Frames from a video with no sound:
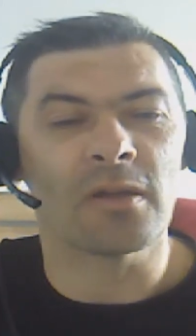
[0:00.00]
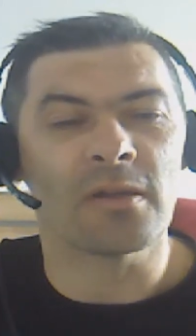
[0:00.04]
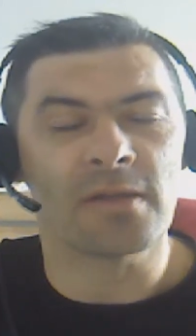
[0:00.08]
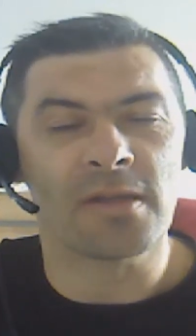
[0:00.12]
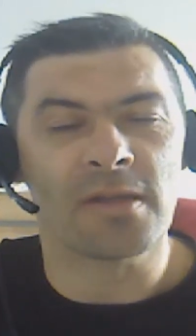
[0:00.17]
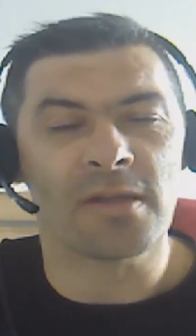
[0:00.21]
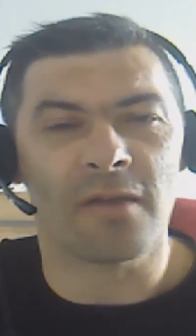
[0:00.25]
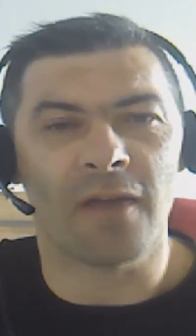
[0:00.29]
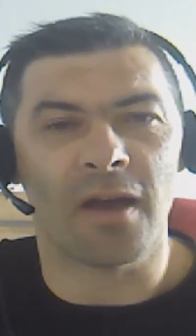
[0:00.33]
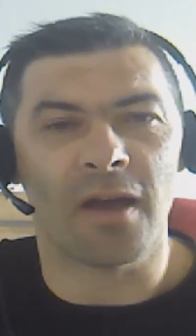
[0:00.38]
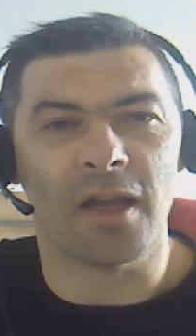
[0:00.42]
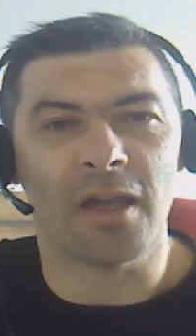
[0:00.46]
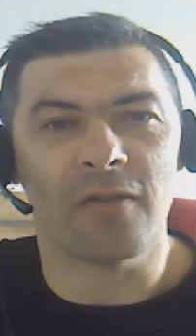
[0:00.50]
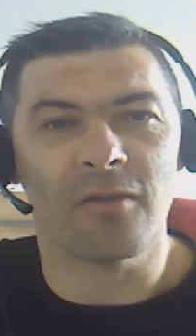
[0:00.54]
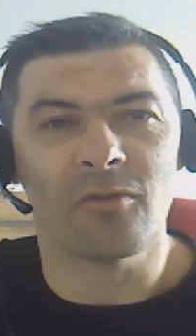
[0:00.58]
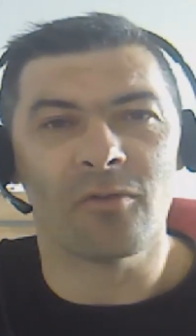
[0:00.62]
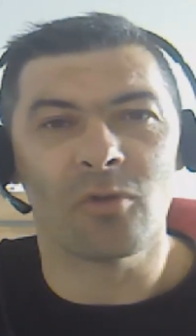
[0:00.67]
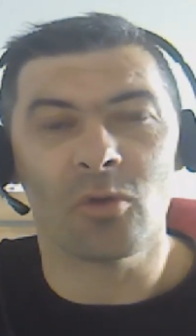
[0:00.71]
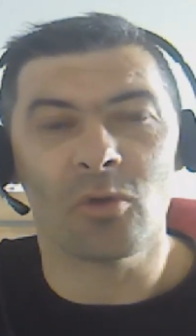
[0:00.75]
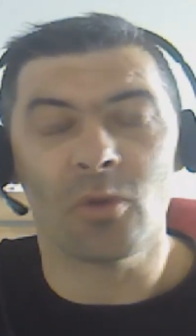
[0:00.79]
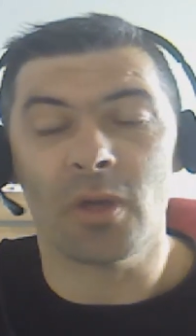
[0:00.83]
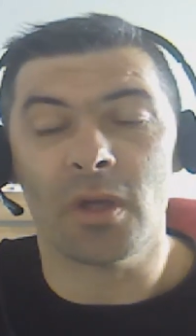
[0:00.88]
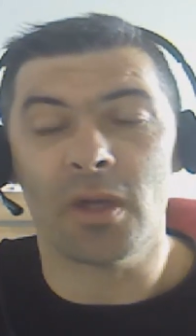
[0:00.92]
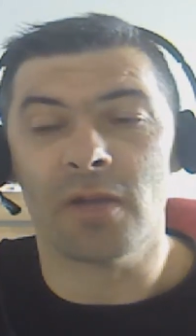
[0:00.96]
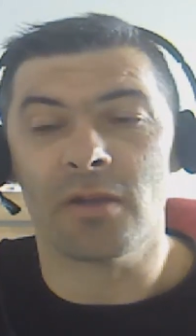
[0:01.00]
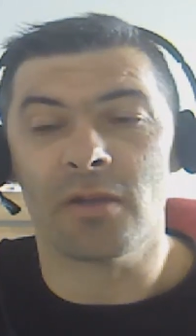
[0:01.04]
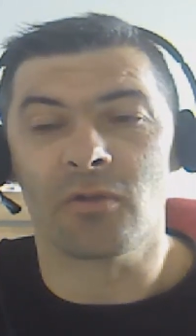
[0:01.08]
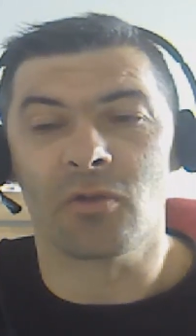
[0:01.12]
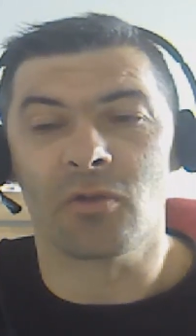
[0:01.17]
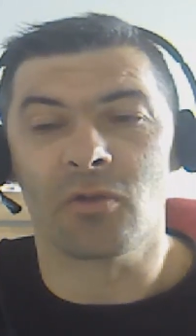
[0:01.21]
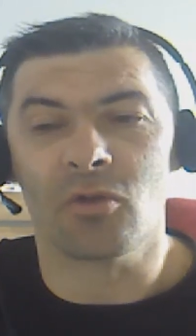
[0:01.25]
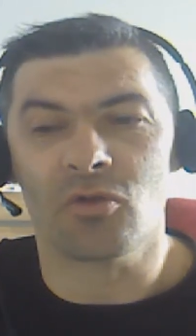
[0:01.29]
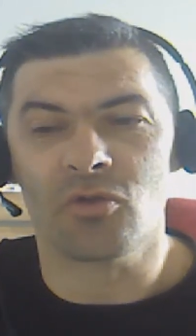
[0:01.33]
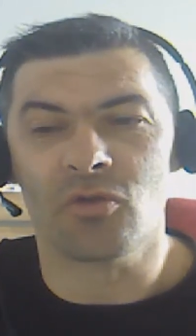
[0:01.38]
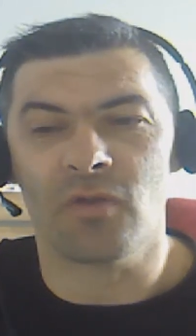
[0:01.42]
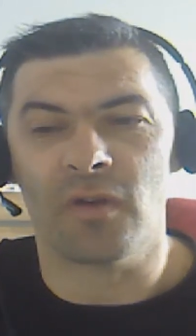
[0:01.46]
ça va évoluer, ce
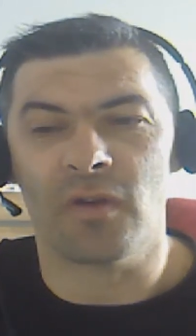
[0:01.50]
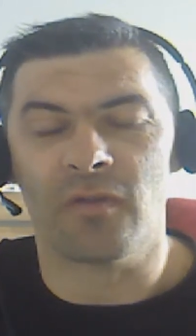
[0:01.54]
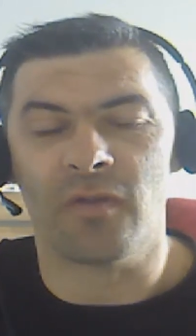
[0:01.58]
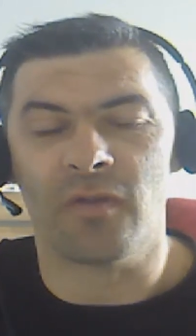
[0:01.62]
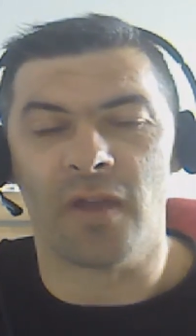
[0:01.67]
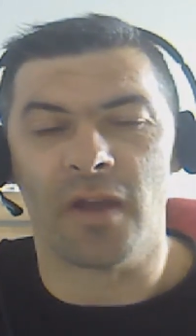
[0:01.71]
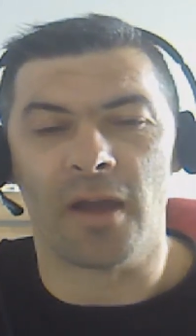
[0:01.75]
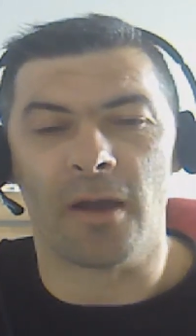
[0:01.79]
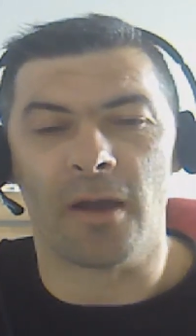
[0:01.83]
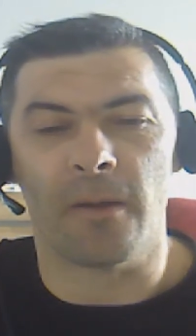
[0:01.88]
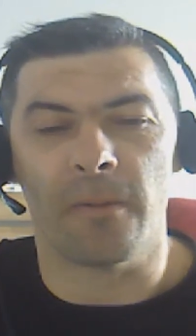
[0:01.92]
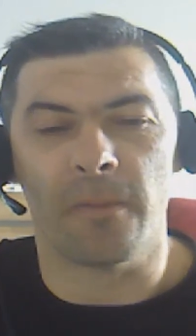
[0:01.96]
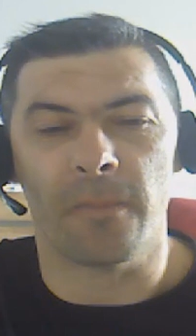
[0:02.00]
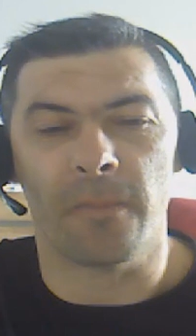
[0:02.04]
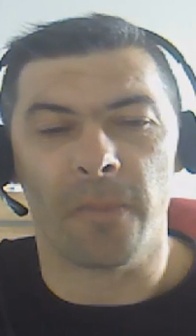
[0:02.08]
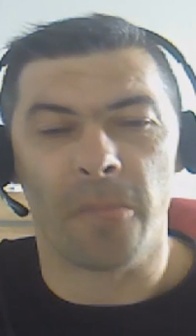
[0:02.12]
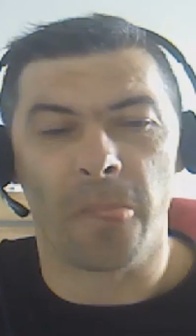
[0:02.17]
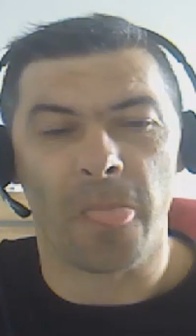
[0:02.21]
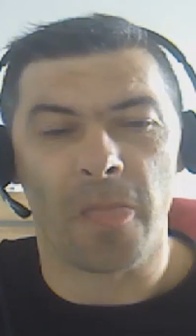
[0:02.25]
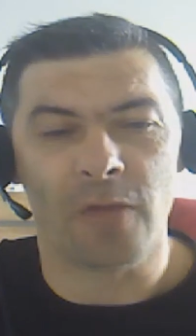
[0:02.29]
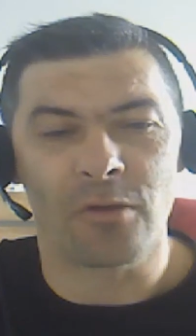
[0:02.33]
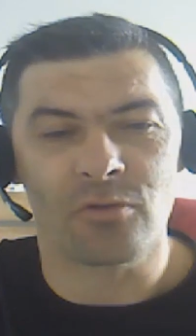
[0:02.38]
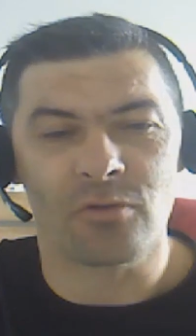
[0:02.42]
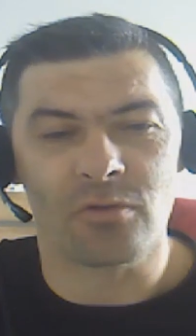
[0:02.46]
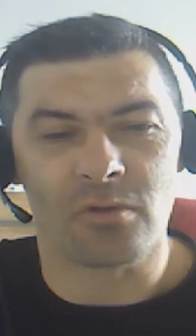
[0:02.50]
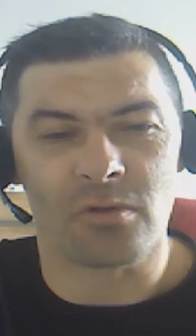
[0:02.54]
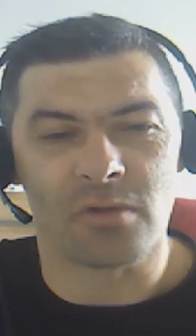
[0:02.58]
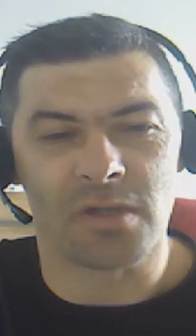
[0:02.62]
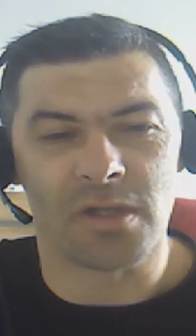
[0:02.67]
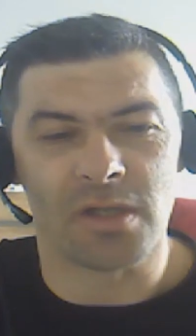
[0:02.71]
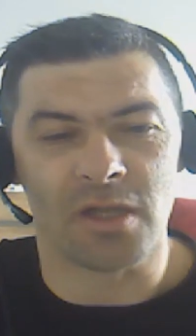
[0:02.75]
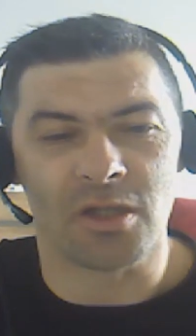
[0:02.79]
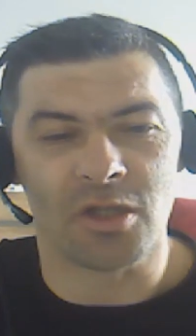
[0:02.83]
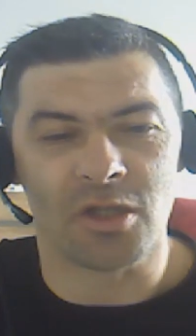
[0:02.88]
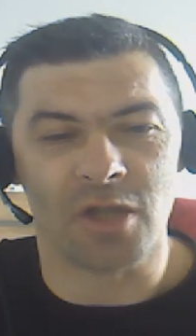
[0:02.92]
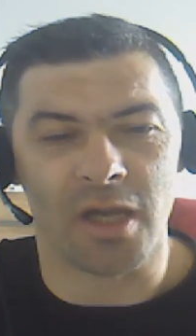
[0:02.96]
que je vais faire sur
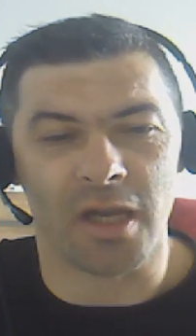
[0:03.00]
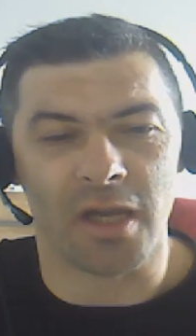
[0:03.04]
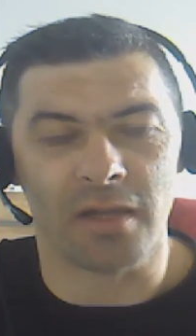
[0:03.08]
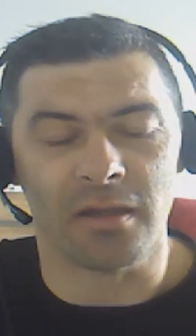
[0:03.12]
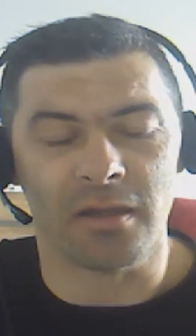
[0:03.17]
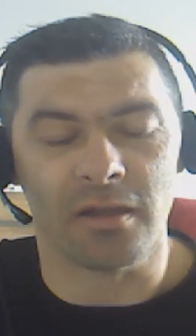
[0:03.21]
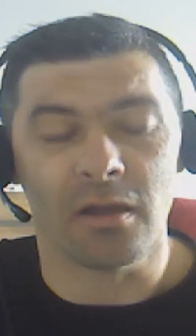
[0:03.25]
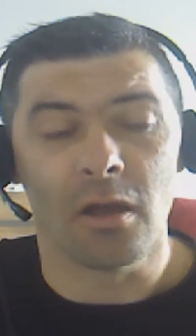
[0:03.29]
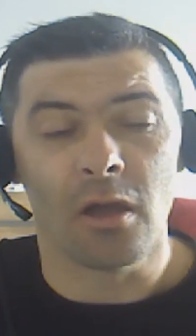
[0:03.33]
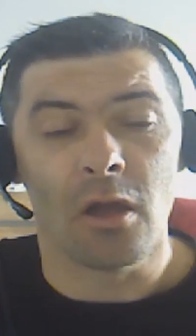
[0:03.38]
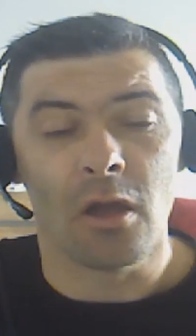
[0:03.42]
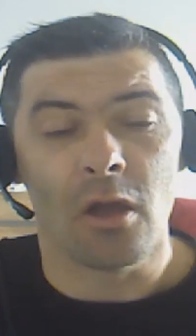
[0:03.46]
cette chaîne.